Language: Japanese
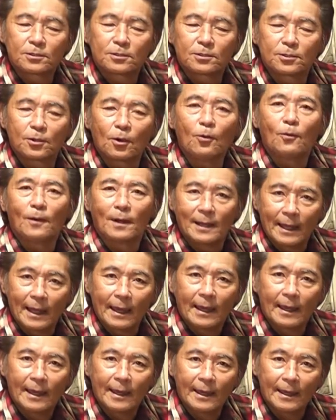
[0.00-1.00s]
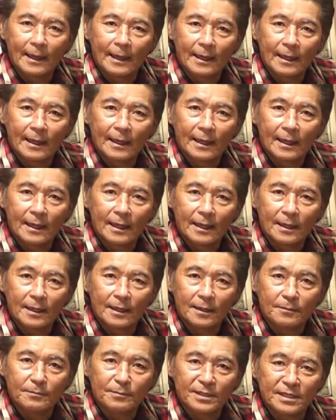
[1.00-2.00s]
今日はね、
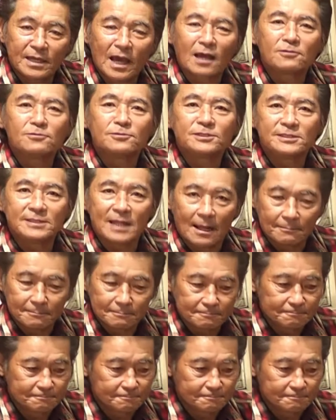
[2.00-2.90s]
えー、美覚シダ。